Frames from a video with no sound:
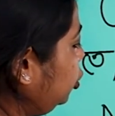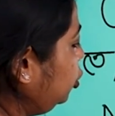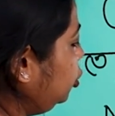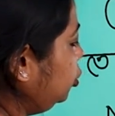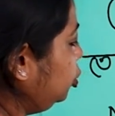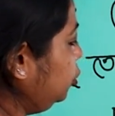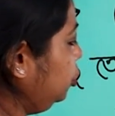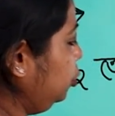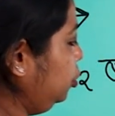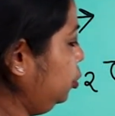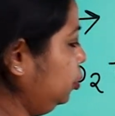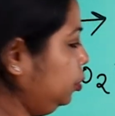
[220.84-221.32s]

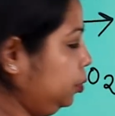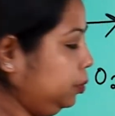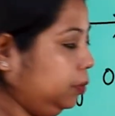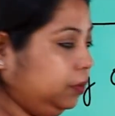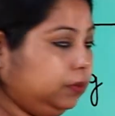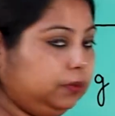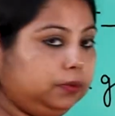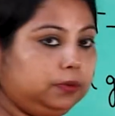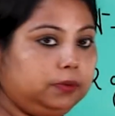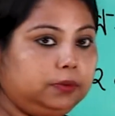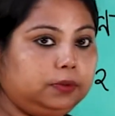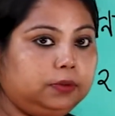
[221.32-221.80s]
চোদ্দ
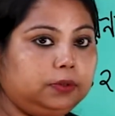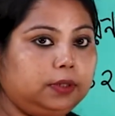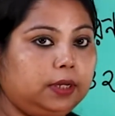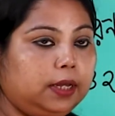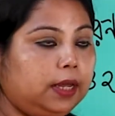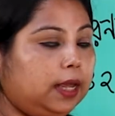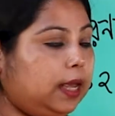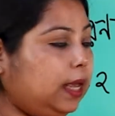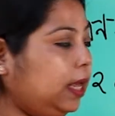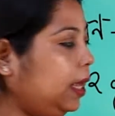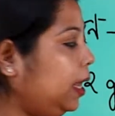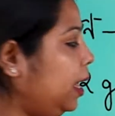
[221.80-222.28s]

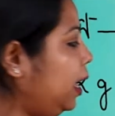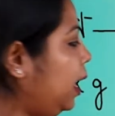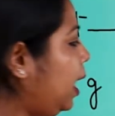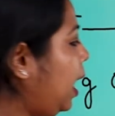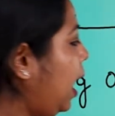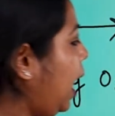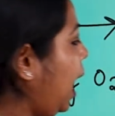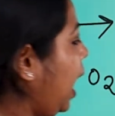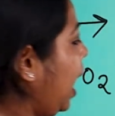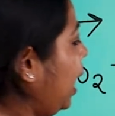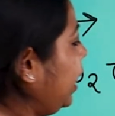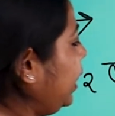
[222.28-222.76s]

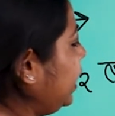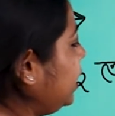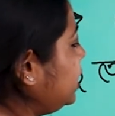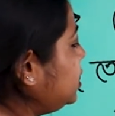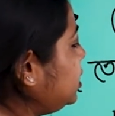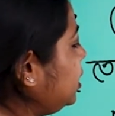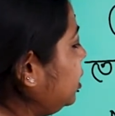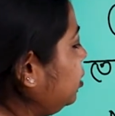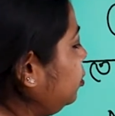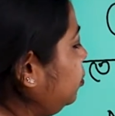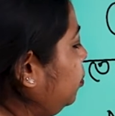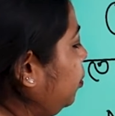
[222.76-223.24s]
আর
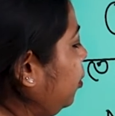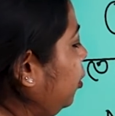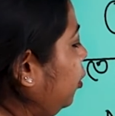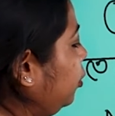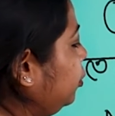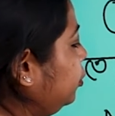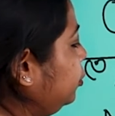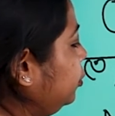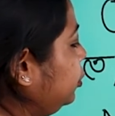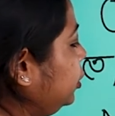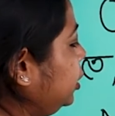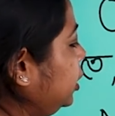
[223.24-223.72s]

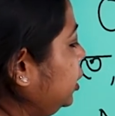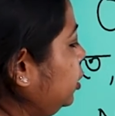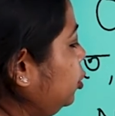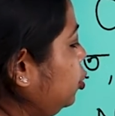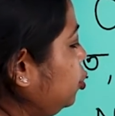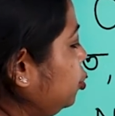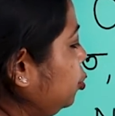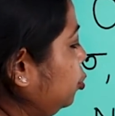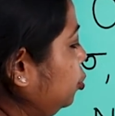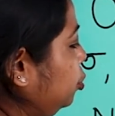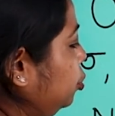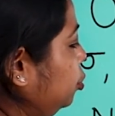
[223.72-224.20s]
ভর হচ্ছে
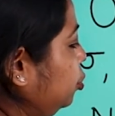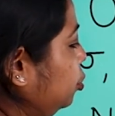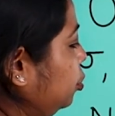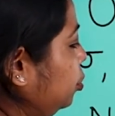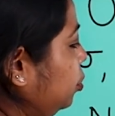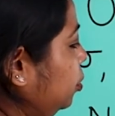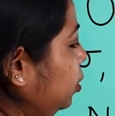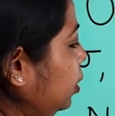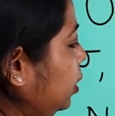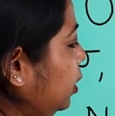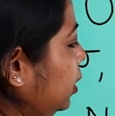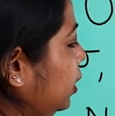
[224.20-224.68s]
চোদ্দ
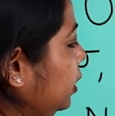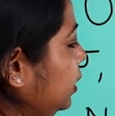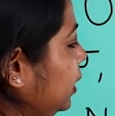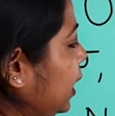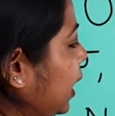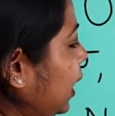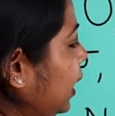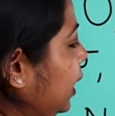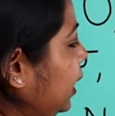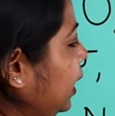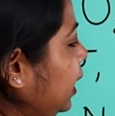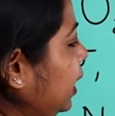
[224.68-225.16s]

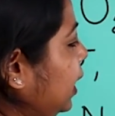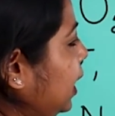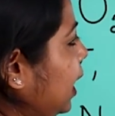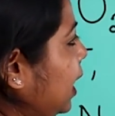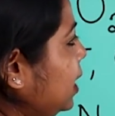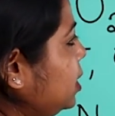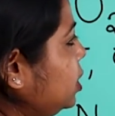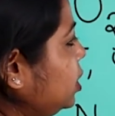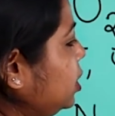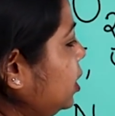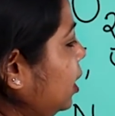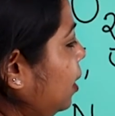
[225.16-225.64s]
তাহলে কি
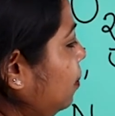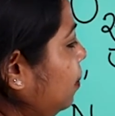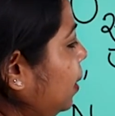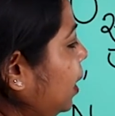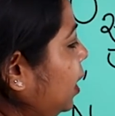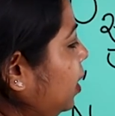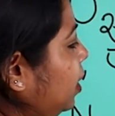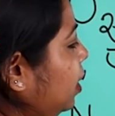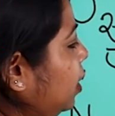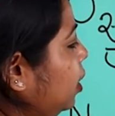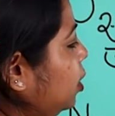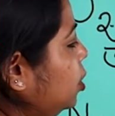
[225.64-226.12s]
আসছে
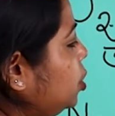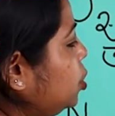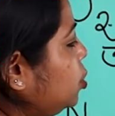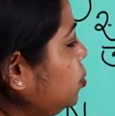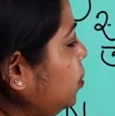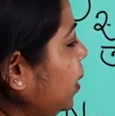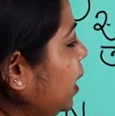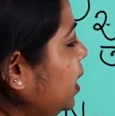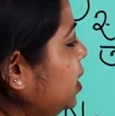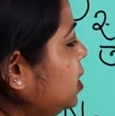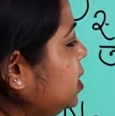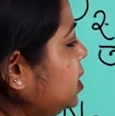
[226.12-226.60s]
আমার
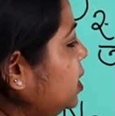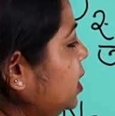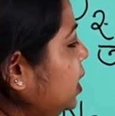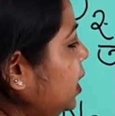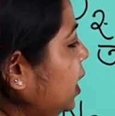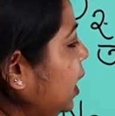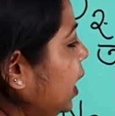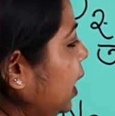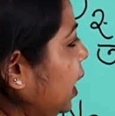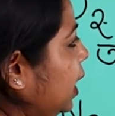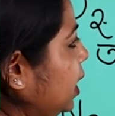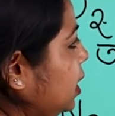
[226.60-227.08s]
টোয়েন্টি
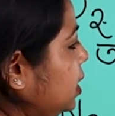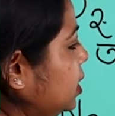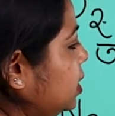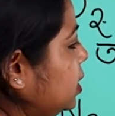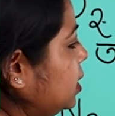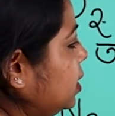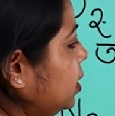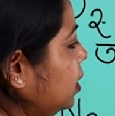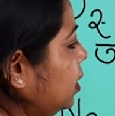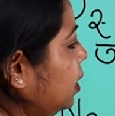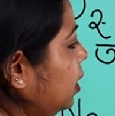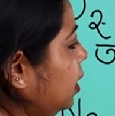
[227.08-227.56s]
এইট
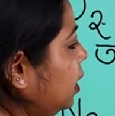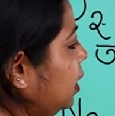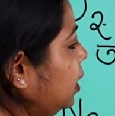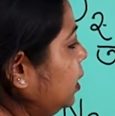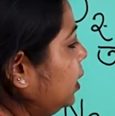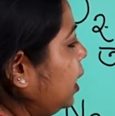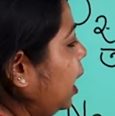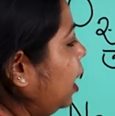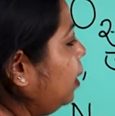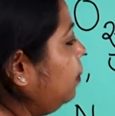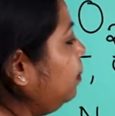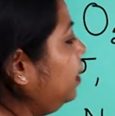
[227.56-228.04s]

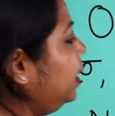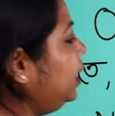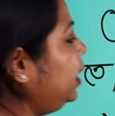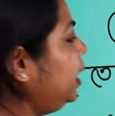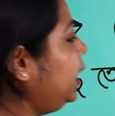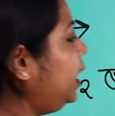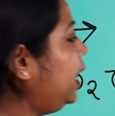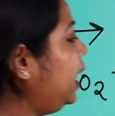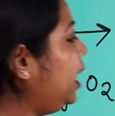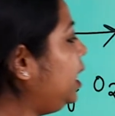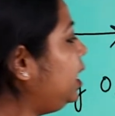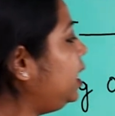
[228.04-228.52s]
তার
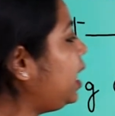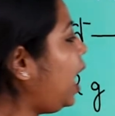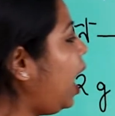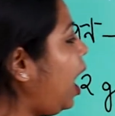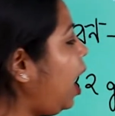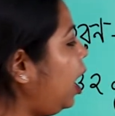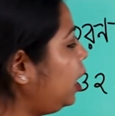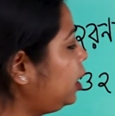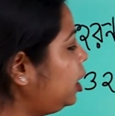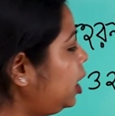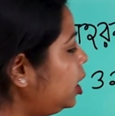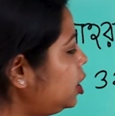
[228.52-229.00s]
মানে এই
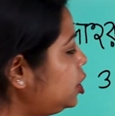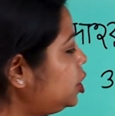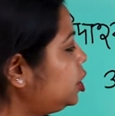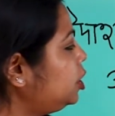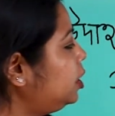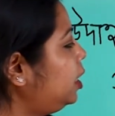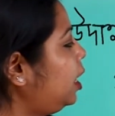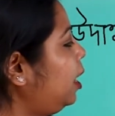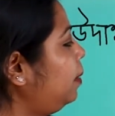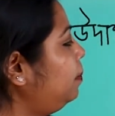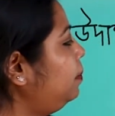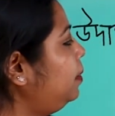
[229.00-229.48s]
আঠাশ
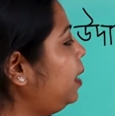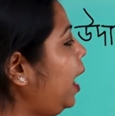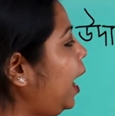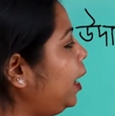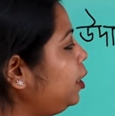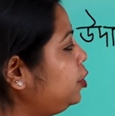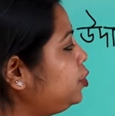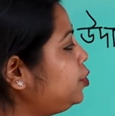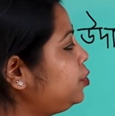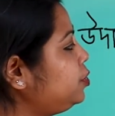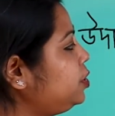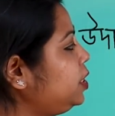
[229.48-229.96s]
গ্রাম
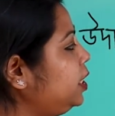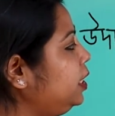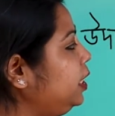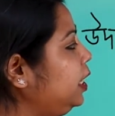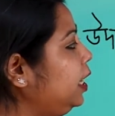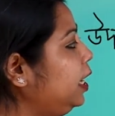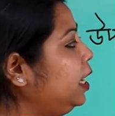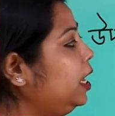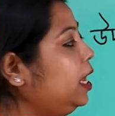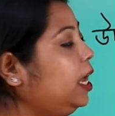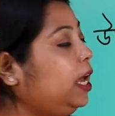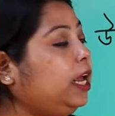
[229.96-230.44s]

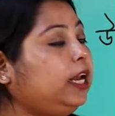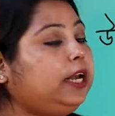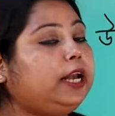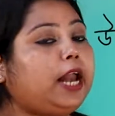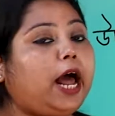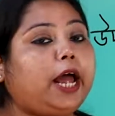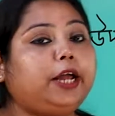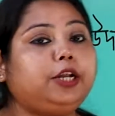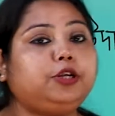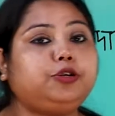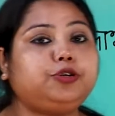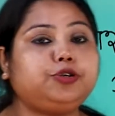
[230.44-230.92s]
নাইট্রোজেনে
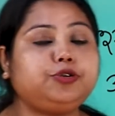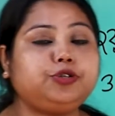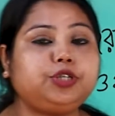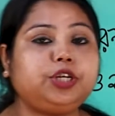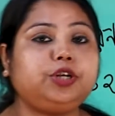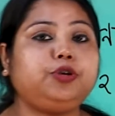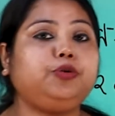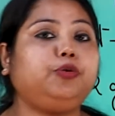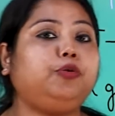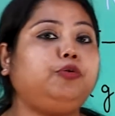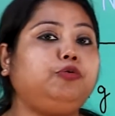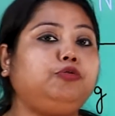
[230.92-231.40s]

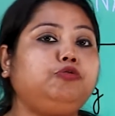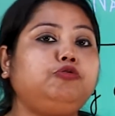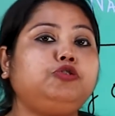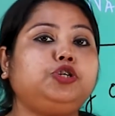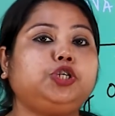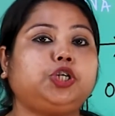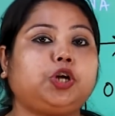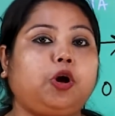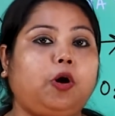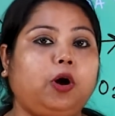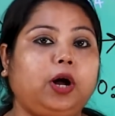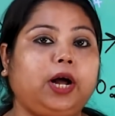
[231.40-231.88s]
নাইট্রোজেন অণুর
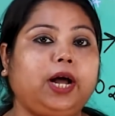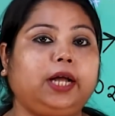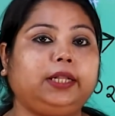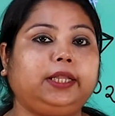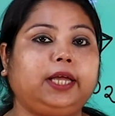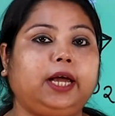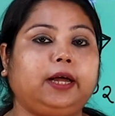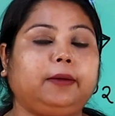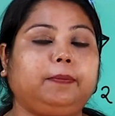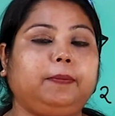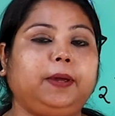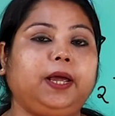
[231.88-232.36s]
সংখ্যা
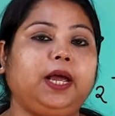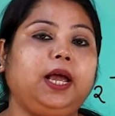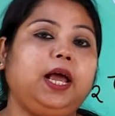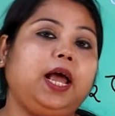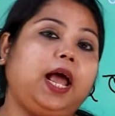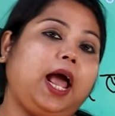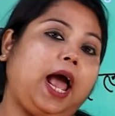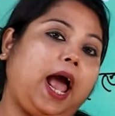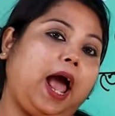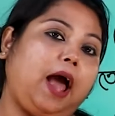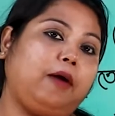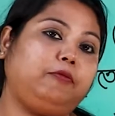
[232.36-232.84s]
থাকবে
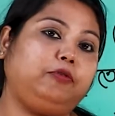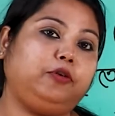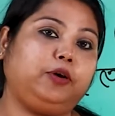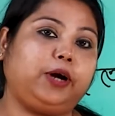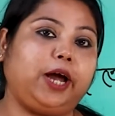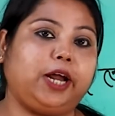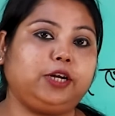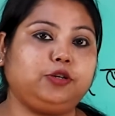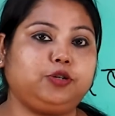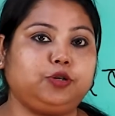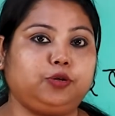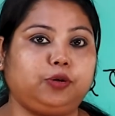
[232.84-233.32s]

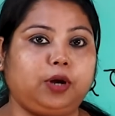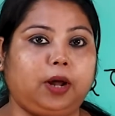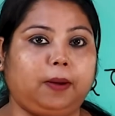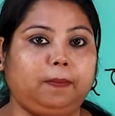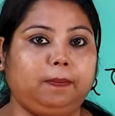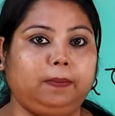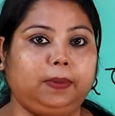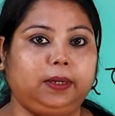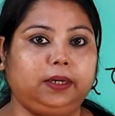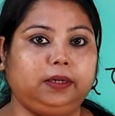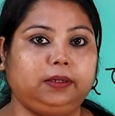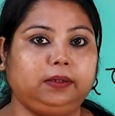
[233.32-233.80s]
অ্যাভোগ্যাড্রো
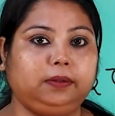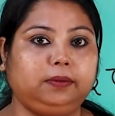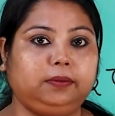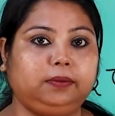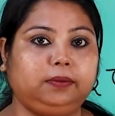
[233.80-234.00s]
নাম্বার